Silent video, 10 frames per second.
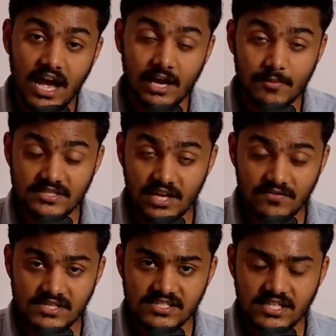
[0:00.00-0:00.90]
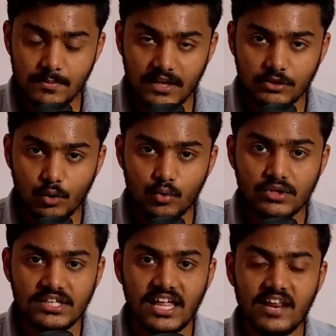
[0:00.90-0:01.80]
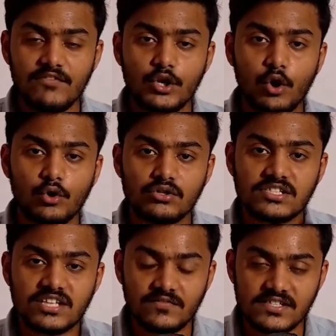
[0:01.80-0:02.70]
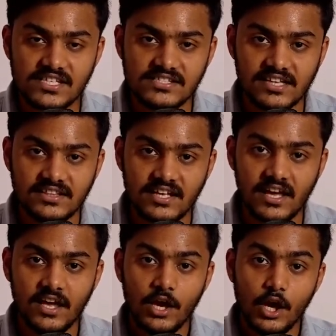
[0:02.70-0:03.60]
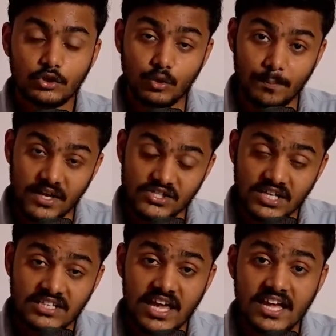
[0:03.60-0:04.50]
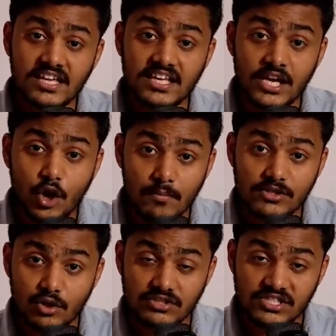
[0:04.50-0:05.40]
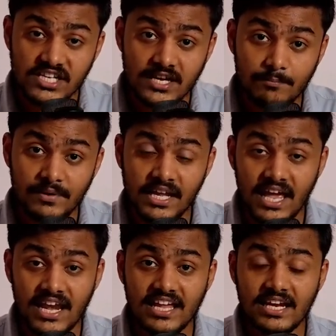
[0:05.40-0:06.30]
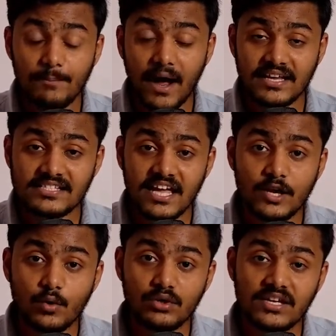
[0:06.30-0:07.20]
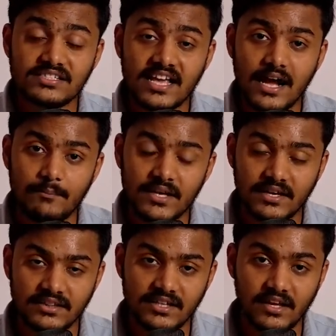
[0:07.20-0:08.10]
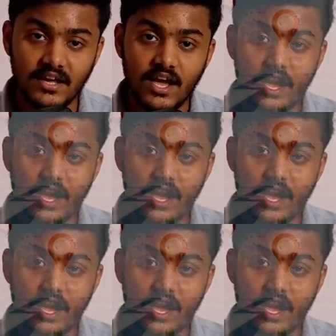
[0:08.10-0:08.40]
अगर मैं सर्विसेज की बात करूँ कि डिलीवरी कौन कौन से सर्विसेज देती है तो बेशक ये एक ई कॉमर्स लॉजिस्टिक कंपनी है लेकिन ये बाकी सारे कुरियर्स के काम भी करती है